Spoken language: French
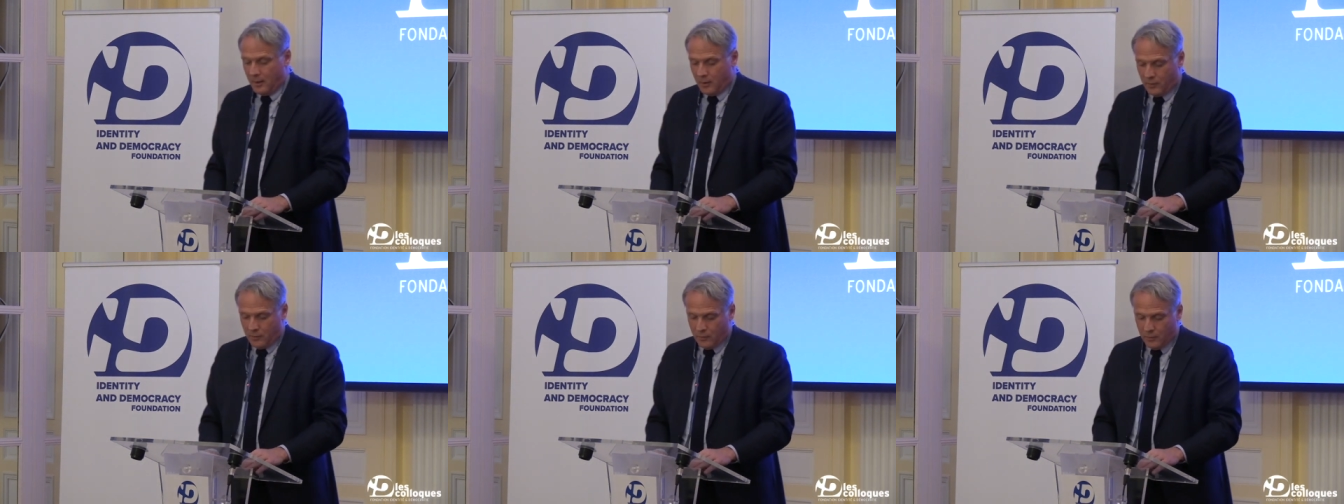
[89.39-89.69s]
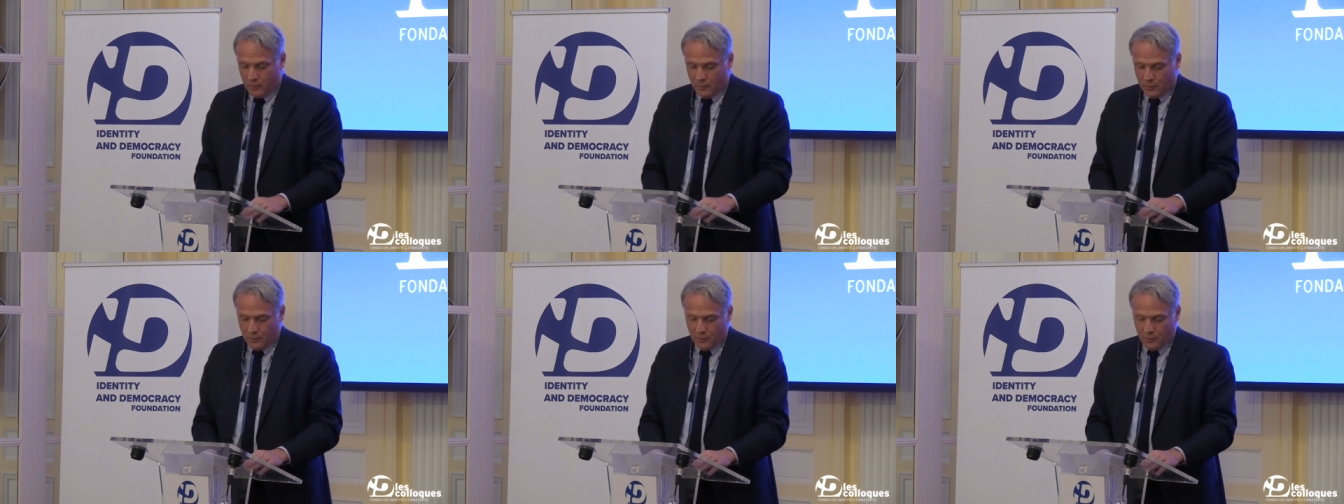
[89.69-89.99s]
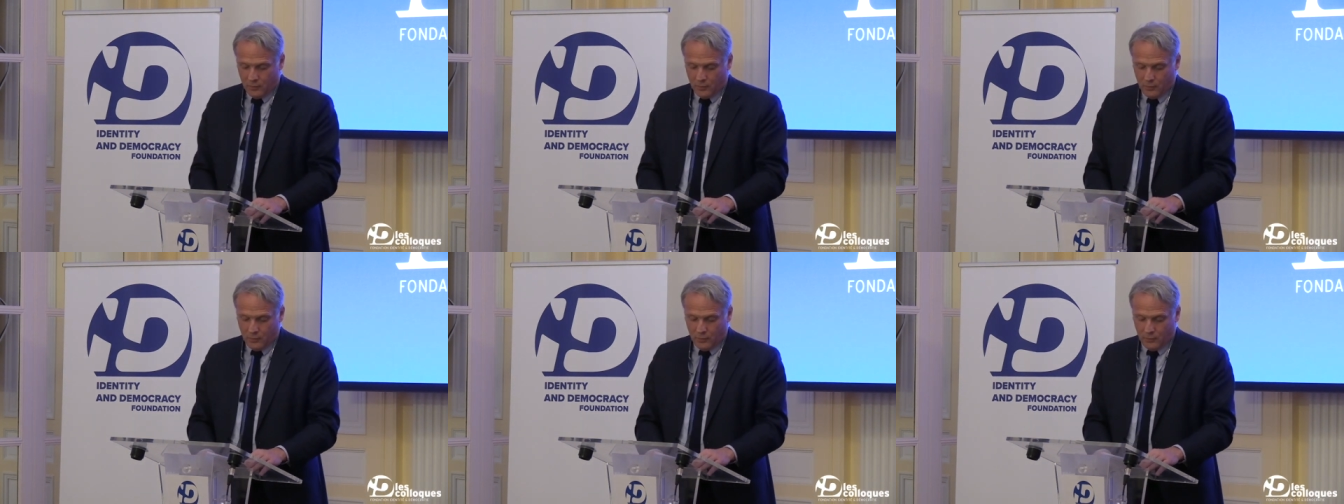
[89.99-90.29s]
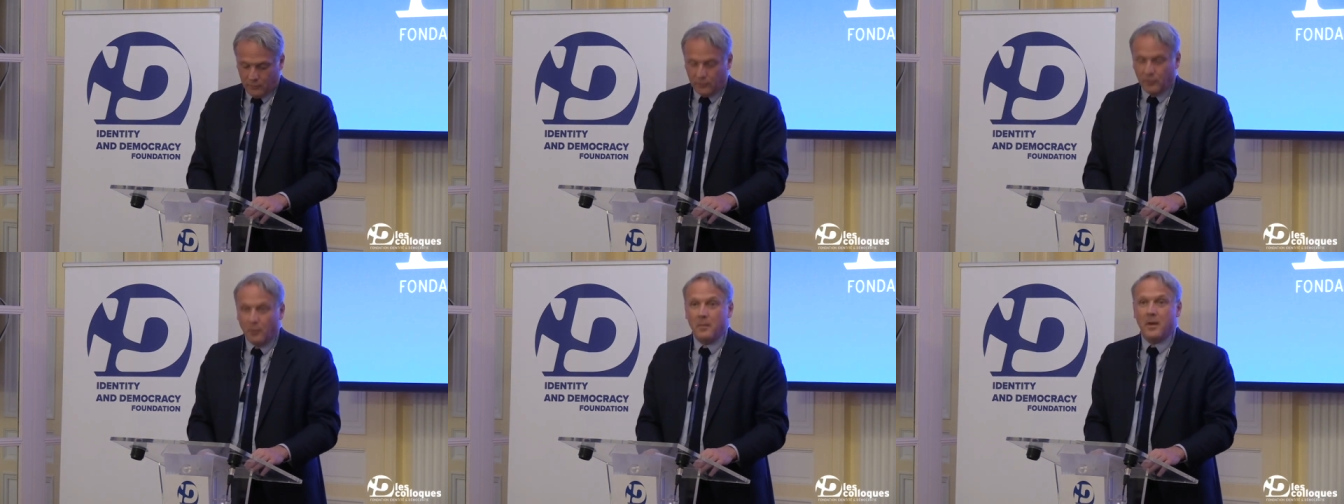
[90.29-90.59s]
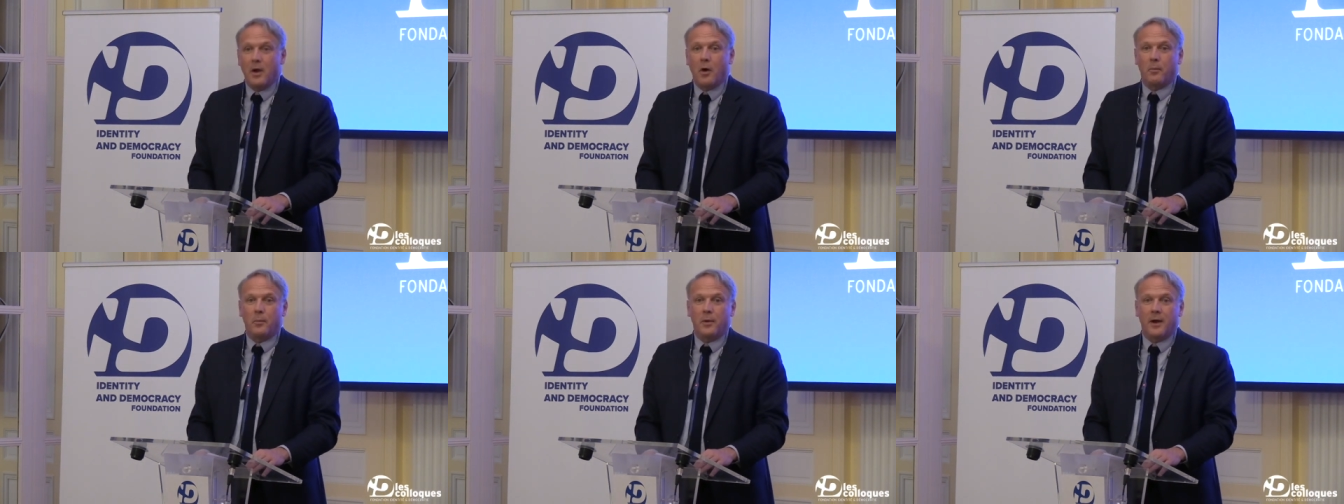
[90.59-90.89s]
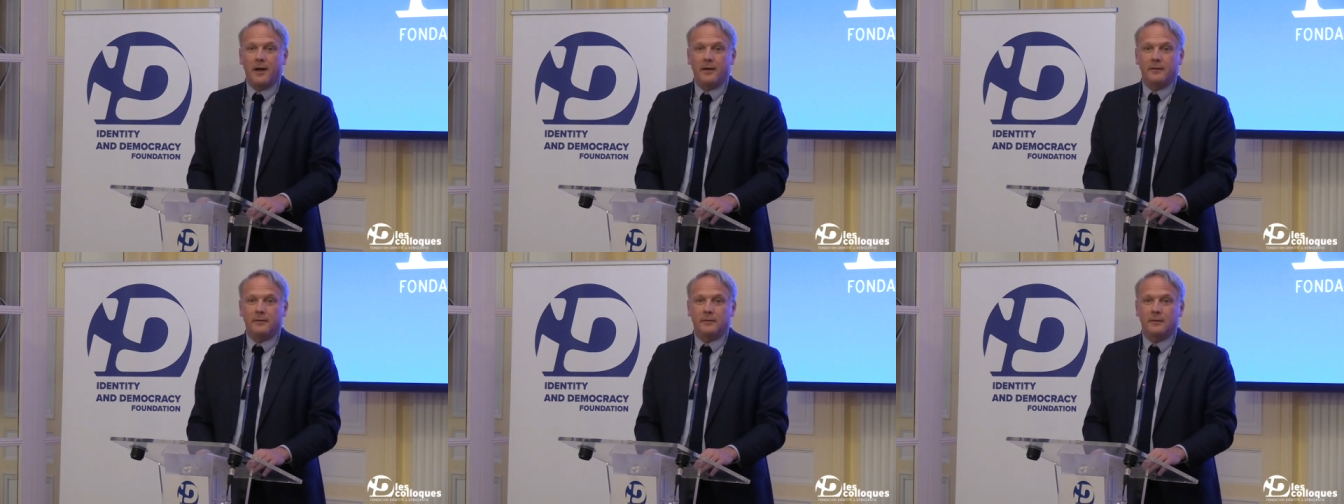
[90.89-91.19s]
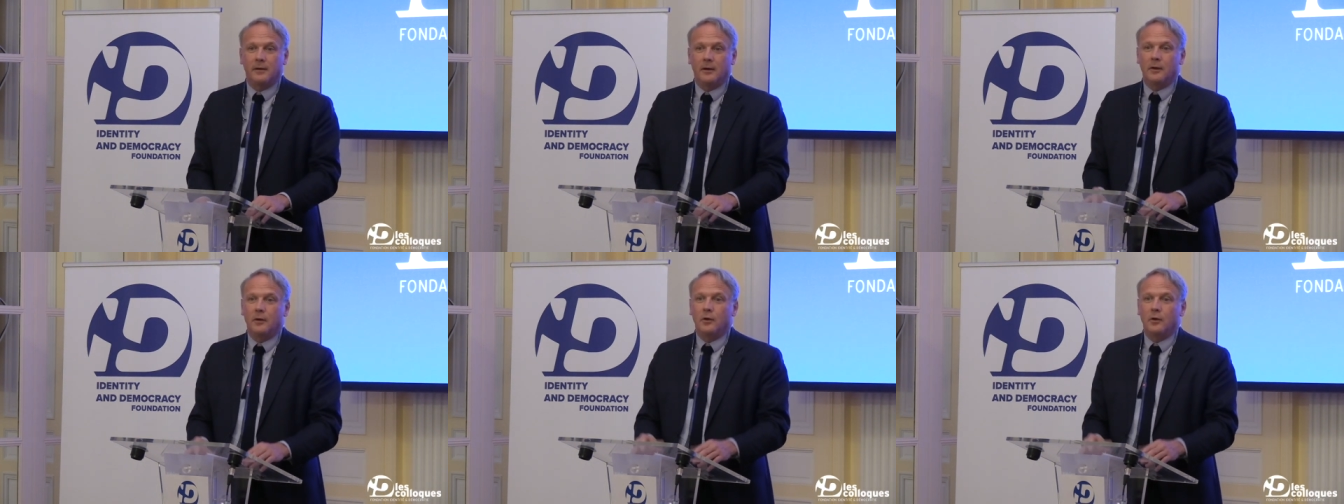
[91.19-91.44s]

euh, euh, se met en place,